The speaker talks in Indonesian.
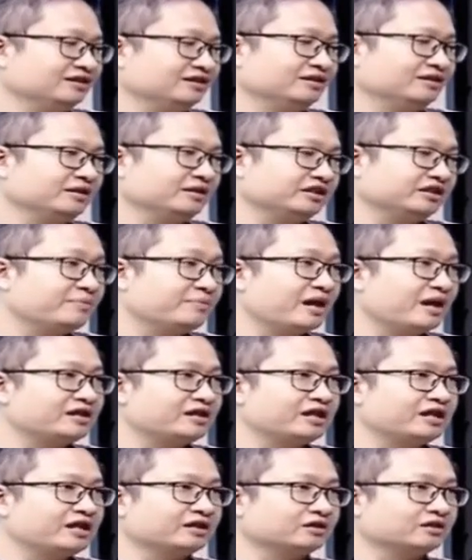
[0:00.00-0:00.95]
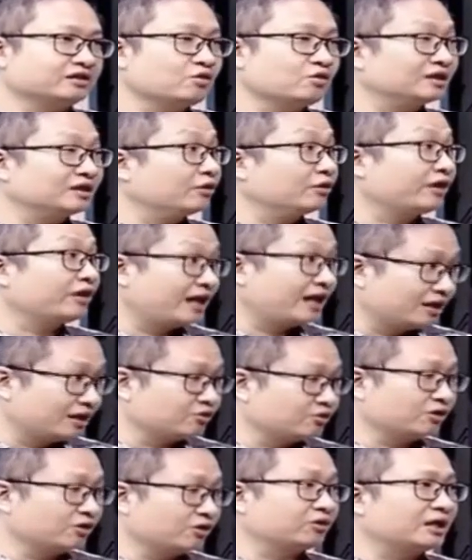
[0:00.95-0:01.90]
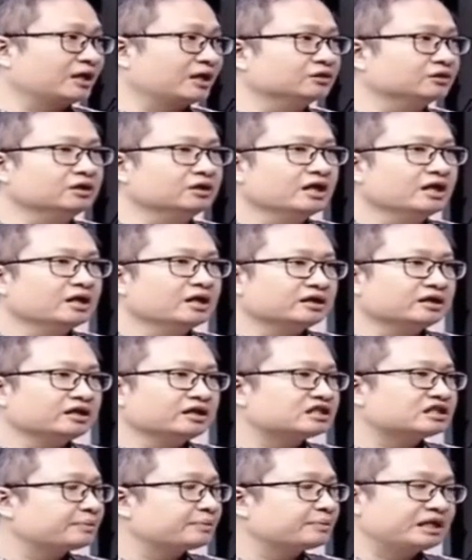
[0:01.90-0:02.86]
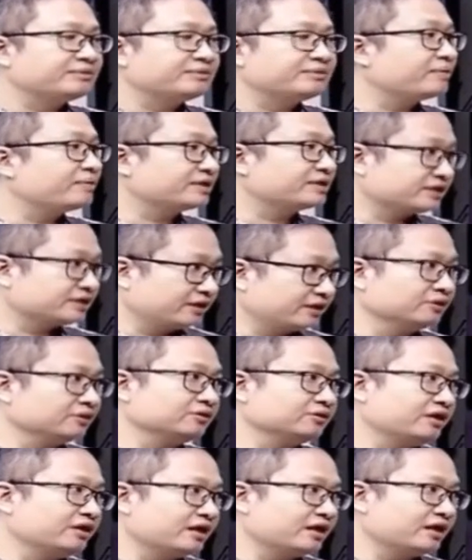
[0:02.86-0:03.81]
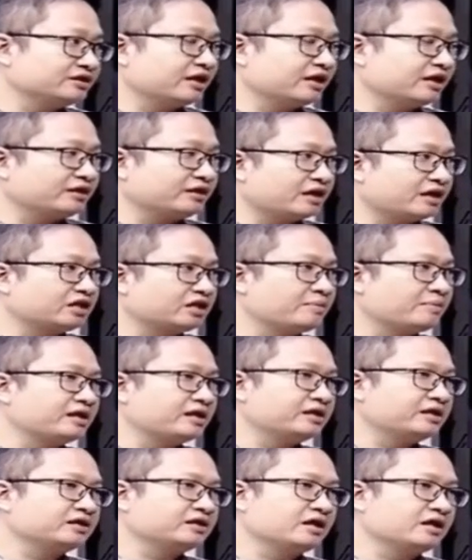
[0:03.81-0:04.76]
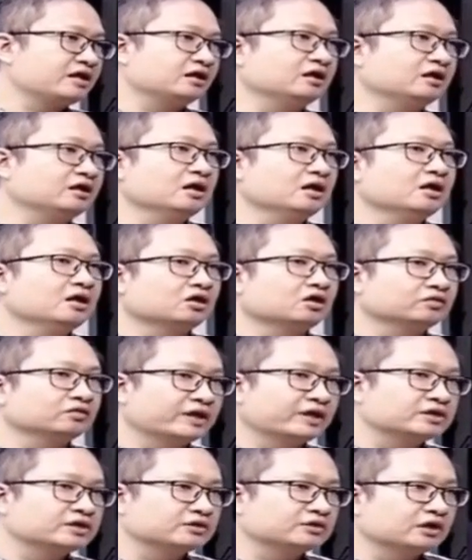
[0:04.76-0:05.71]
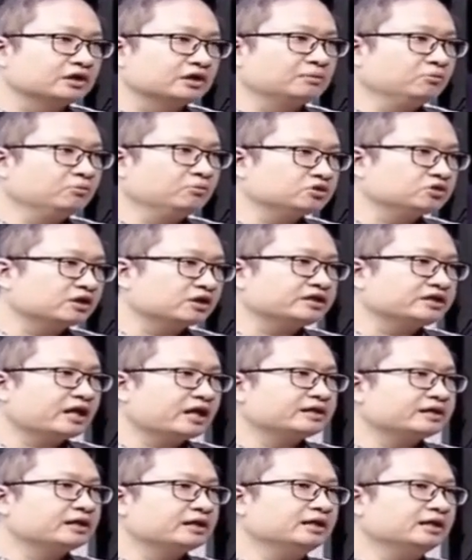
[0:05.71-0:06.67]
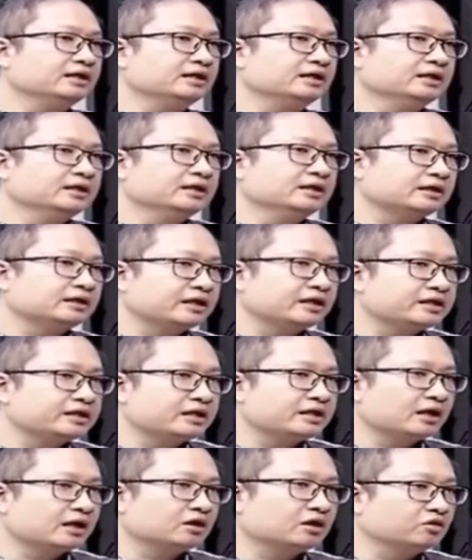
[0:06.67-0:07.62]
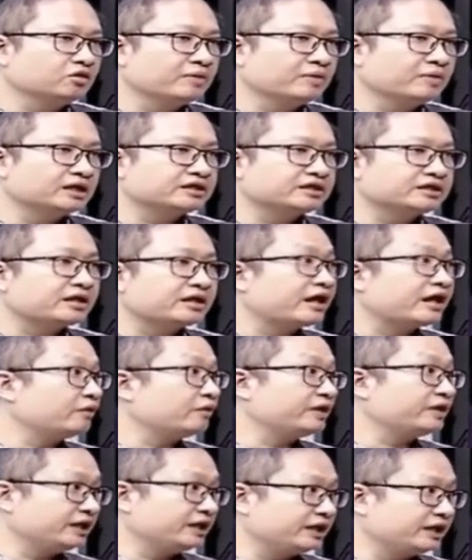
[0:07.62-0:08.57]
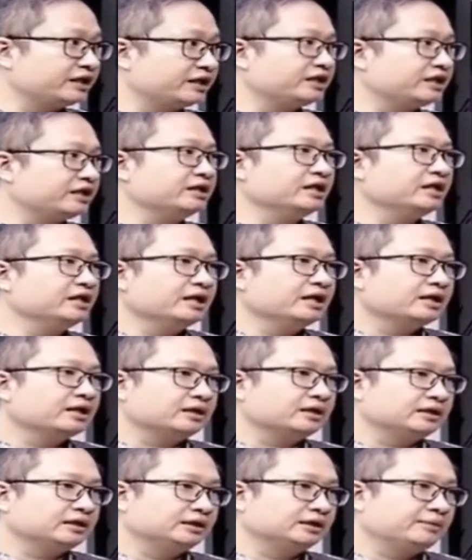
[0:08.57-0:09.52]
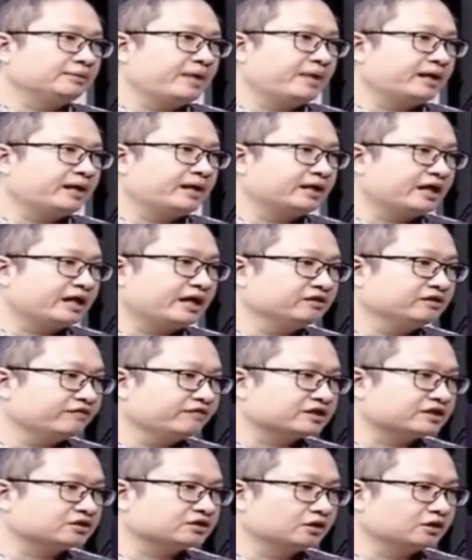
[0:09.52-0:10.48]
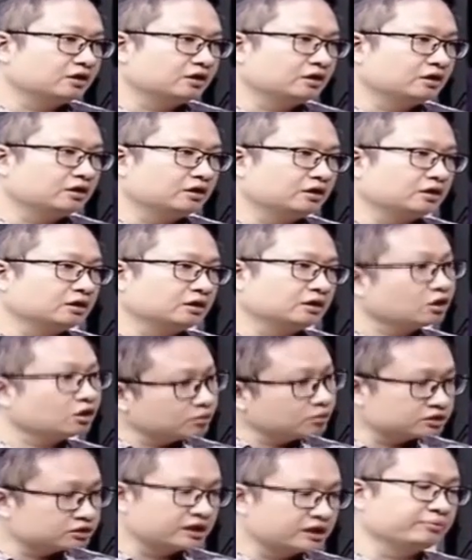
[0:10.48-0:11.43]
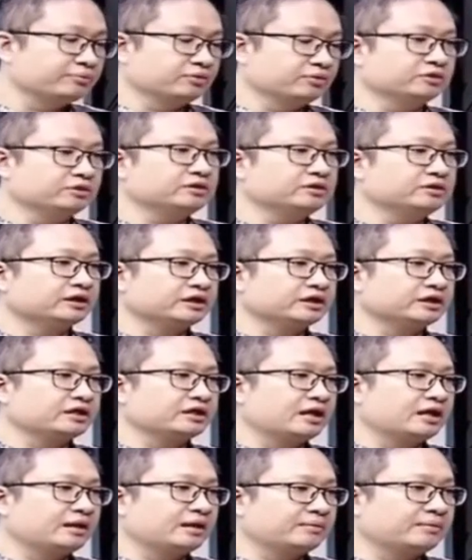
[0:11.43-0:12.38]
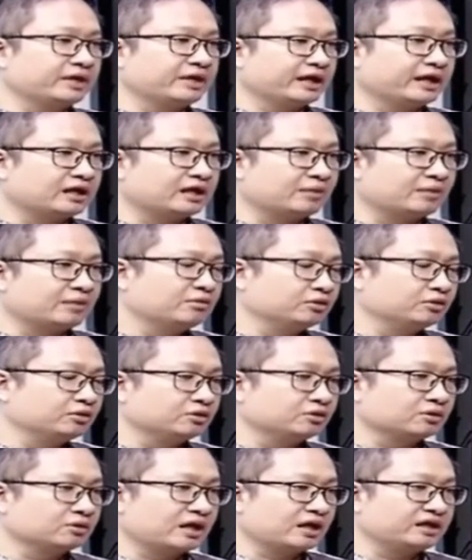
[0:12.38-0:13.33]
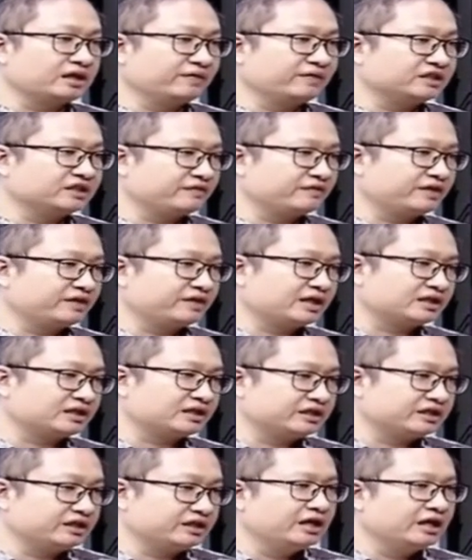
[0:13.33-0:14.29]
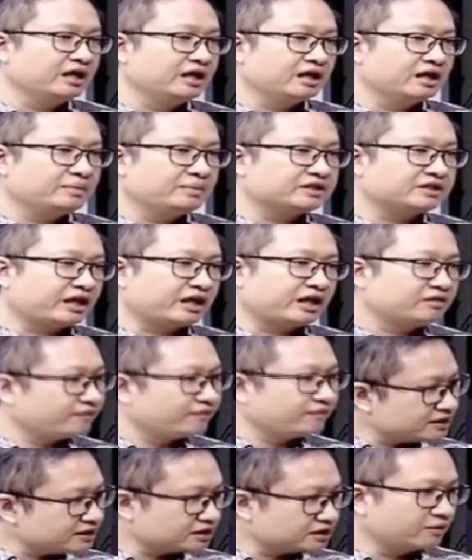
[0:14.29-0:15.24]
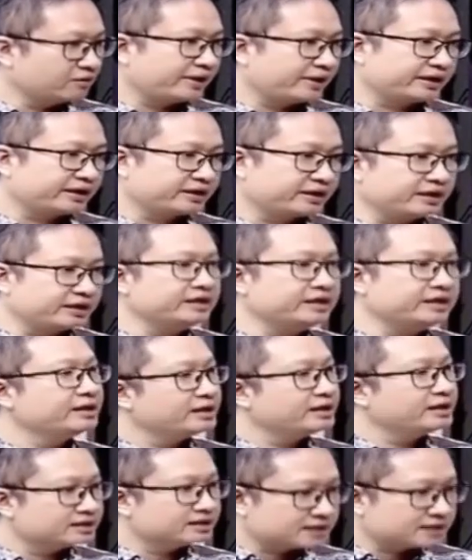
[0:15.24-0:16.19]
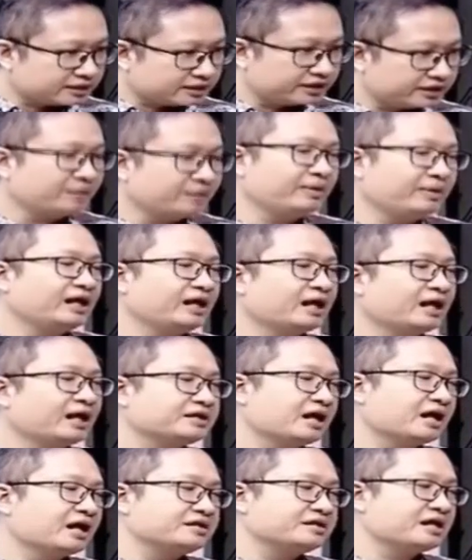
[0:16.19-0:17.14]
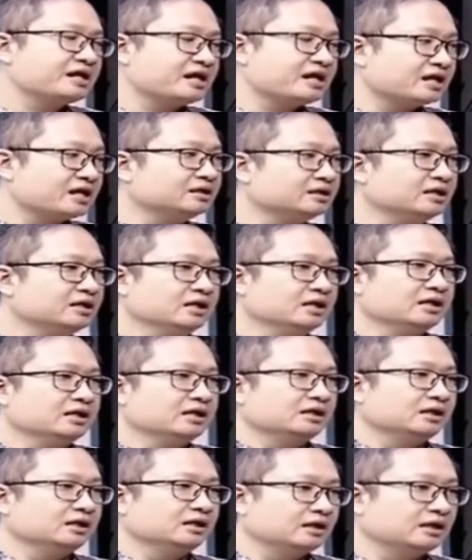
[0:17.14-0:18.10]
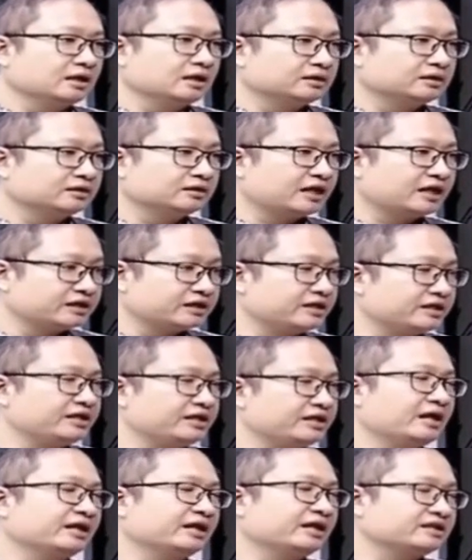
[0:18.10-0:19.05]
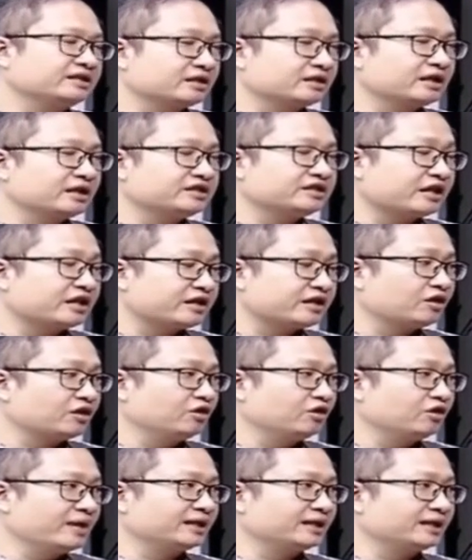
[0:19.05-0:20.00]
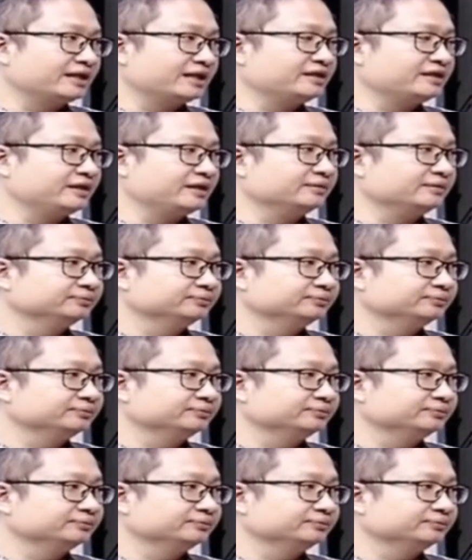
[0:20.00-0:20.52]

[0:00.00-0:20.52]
uh, dibanding dua tahun yang lalu. Dua tahun yang lalu tidak sampai lima persen untuk yang okay. syariah dibanding yang konvensional. Iya. Boosternya yeah. adalah tadi yang global syariah equity. Jadi hmm. uh, para investor non-muslim pun ketika yeah. mereka membutuhkan diversifikasi bisa invest ke luar negeri. Hmm. Saat ini pilihannya hanya yang uh, tadi, yang reksadana syariah global tadi.